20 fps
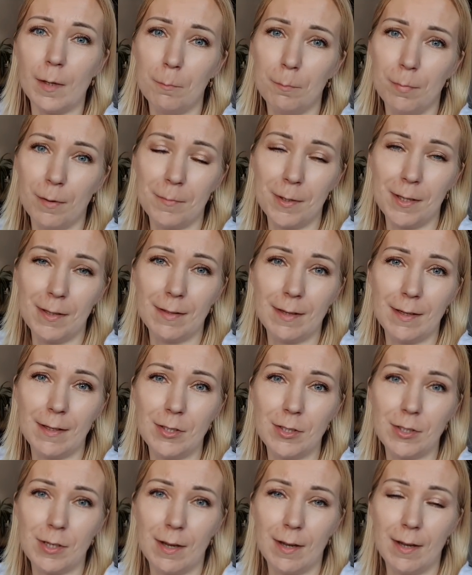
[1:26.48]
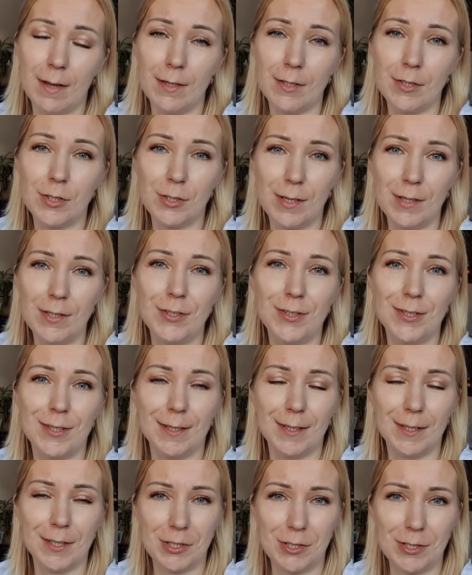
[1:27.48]
Pamiętaj, że szczęście
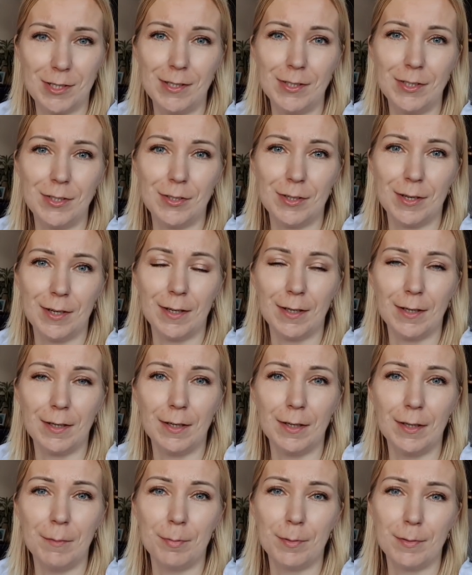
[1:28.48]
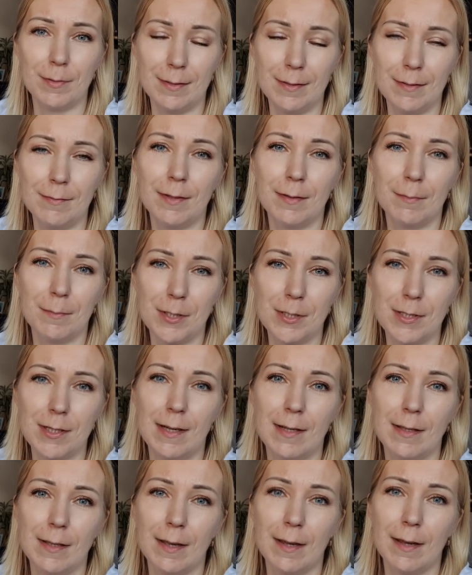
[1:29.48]
daje szczęście i pozytywne
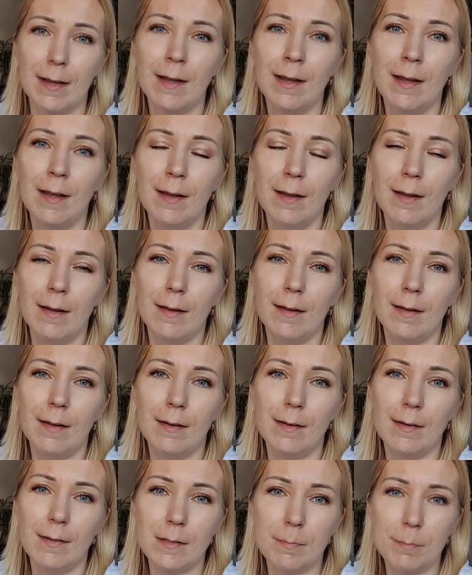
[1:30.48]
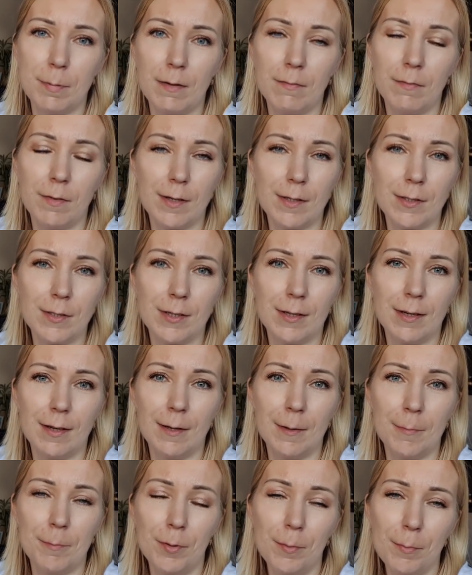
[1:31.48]
myślenie e, sprawia,
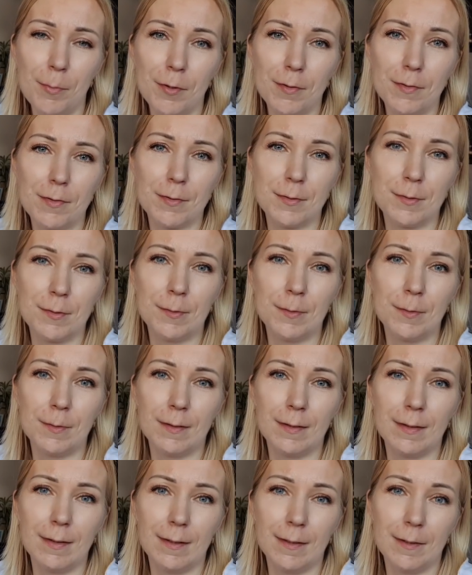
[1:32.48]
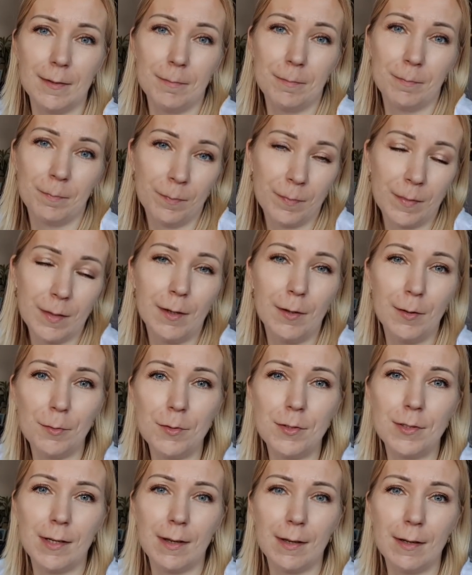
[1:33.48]
że po prostu e,
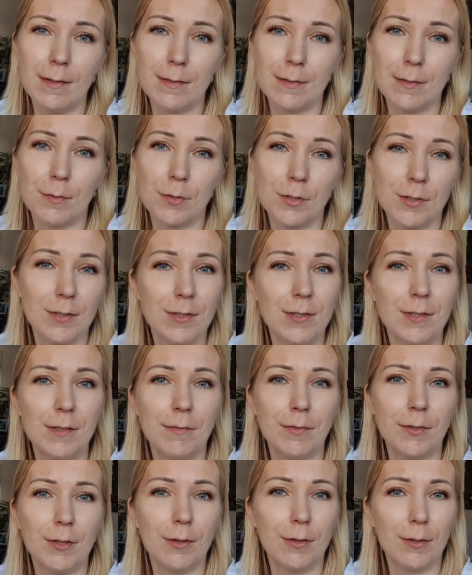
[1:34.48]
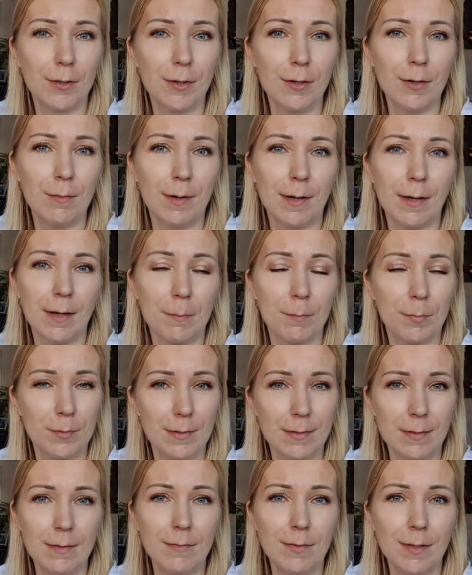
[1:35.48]
ludzie są szczęśliwi dookoła. Jak
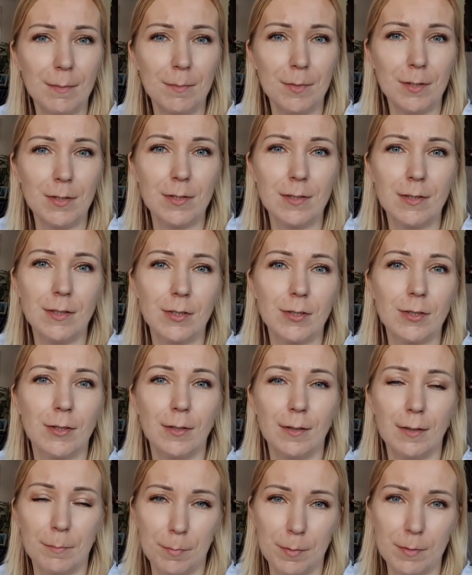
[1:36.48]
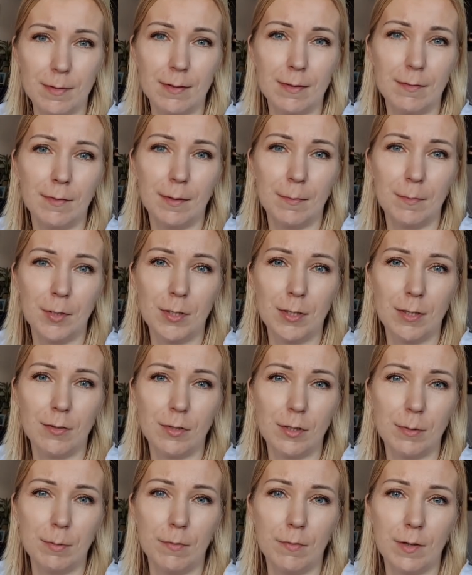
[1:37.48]
pozytywnie myślisz, to i te pozytywne myśli do
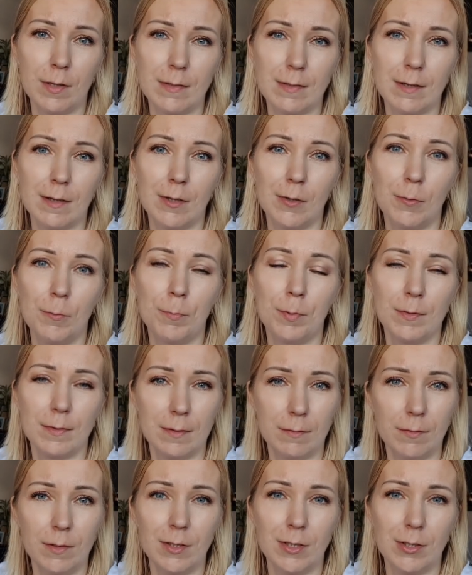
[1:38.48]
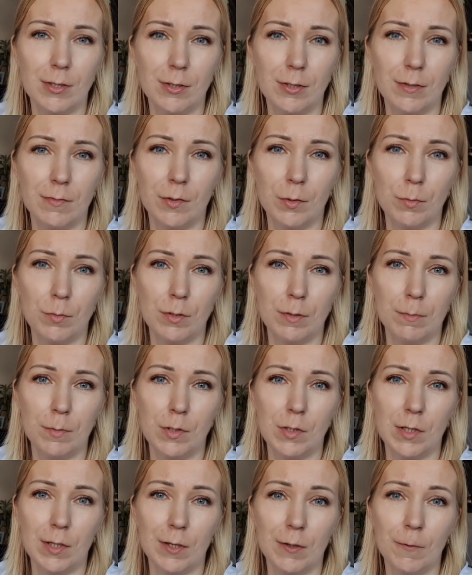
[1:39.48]
ciebie wracają, pozytywne rzeczy się wokół ciebie
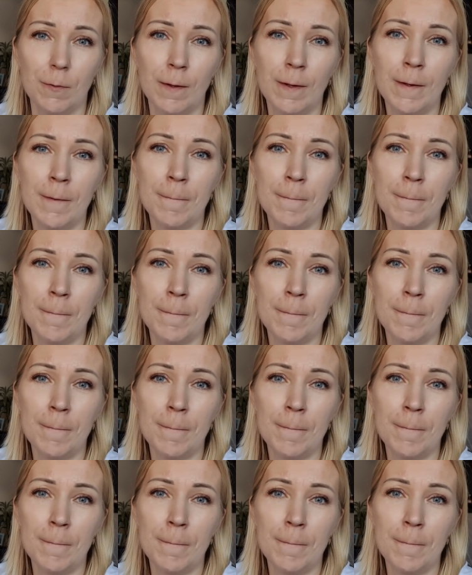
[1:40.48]
dzieją.